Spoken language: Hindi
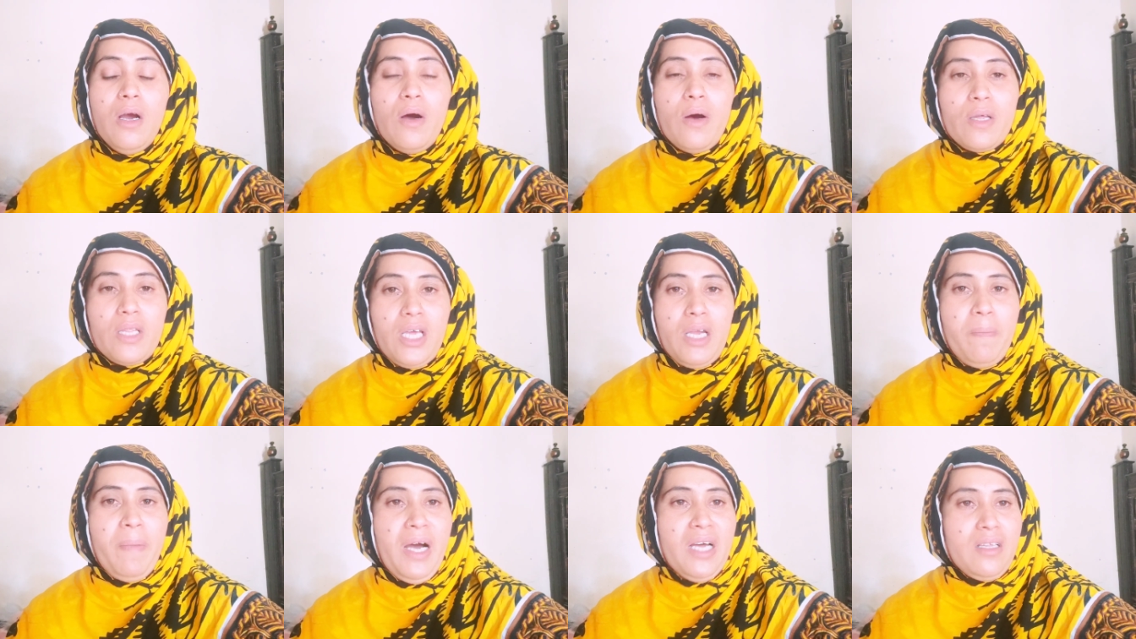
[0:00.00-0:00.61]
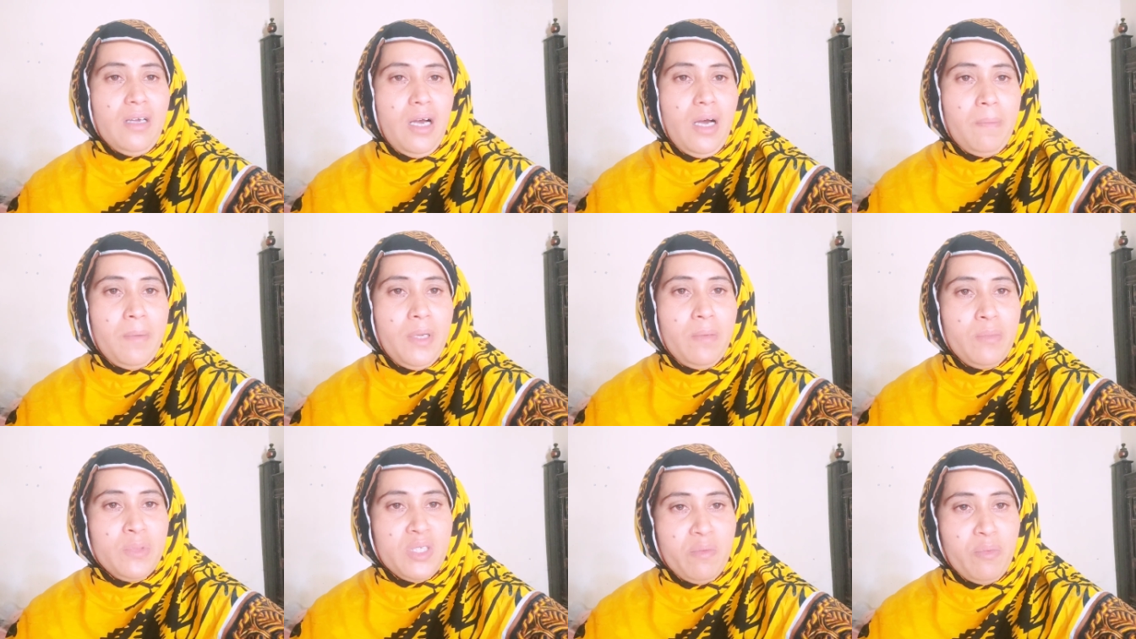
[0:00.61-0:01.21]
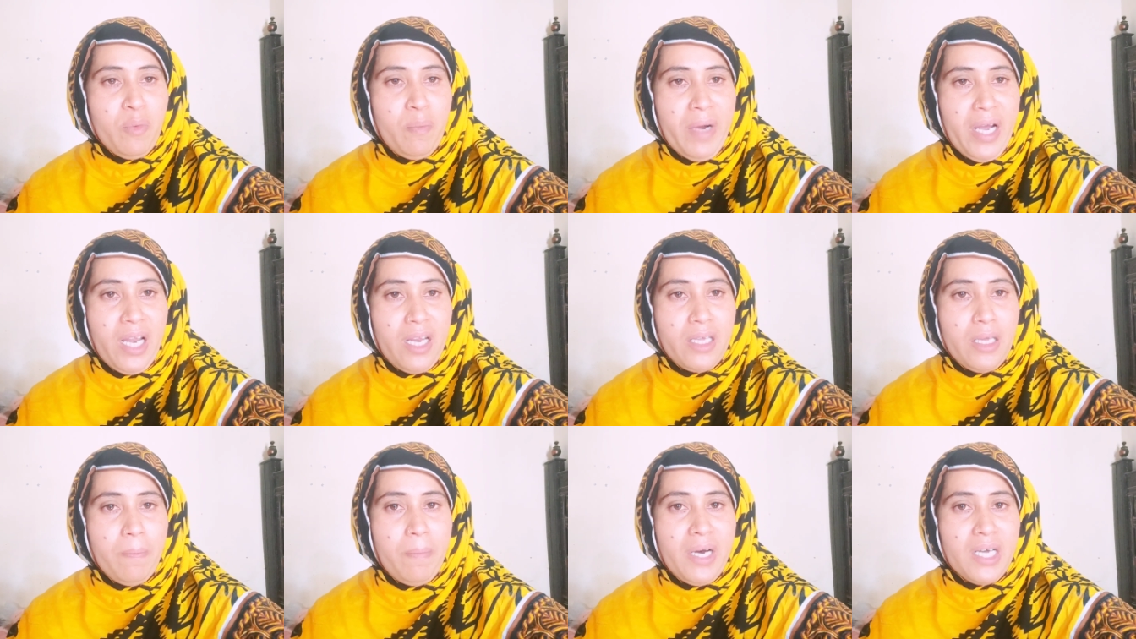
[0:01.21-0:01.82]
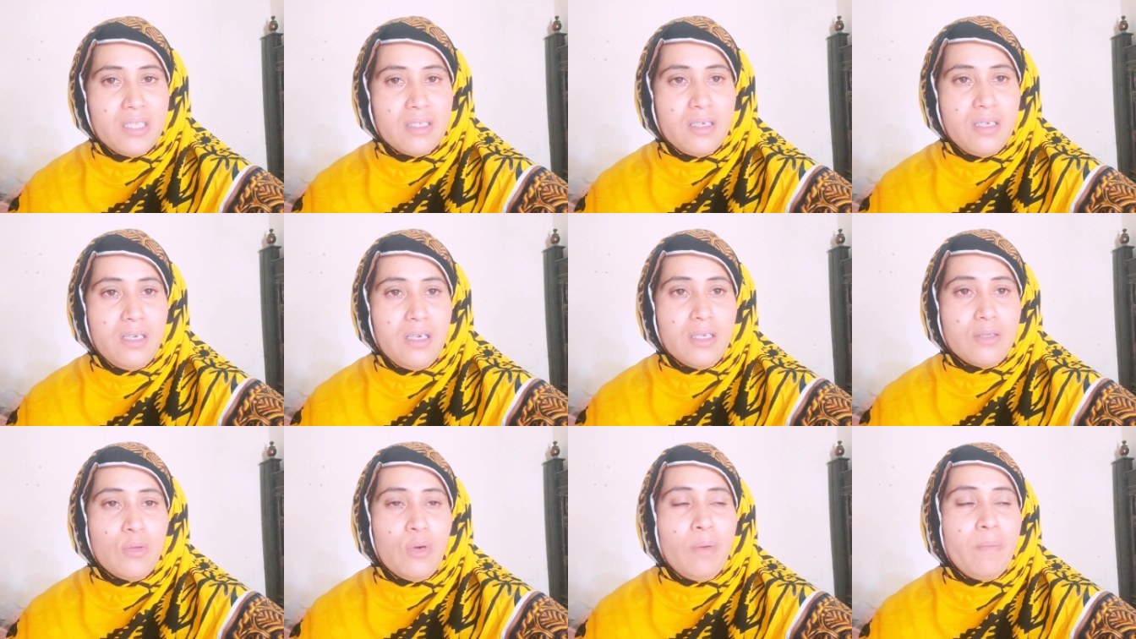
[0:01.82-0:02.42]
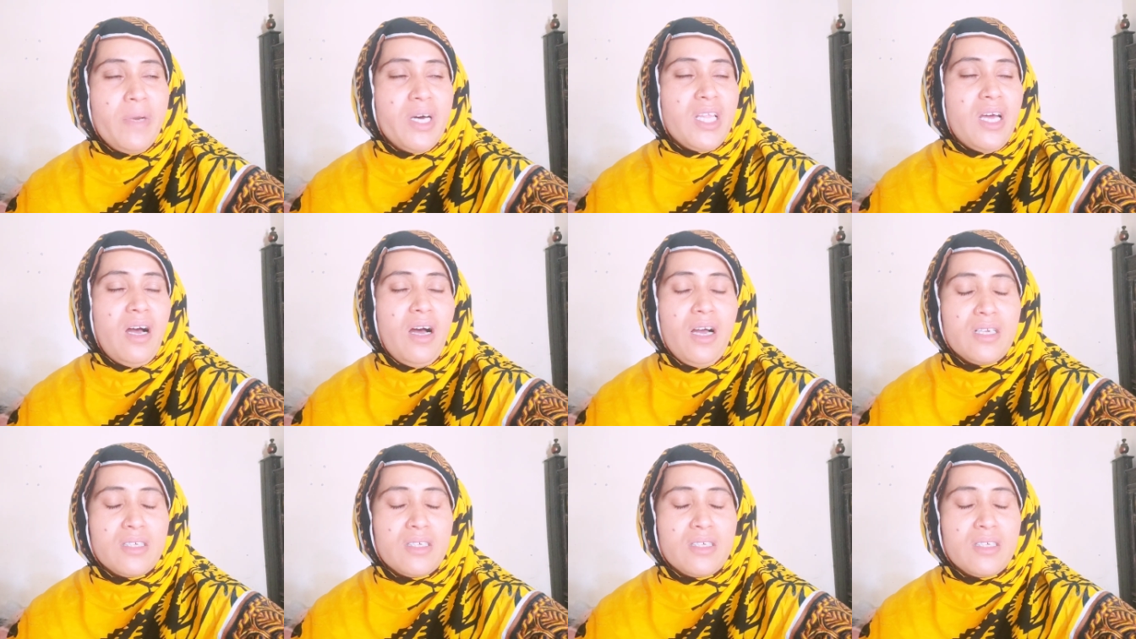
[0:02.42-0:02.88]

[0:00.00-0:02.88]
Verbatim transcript: और रही बात आपने मुझे मोबाइल की बात की है तो हमारा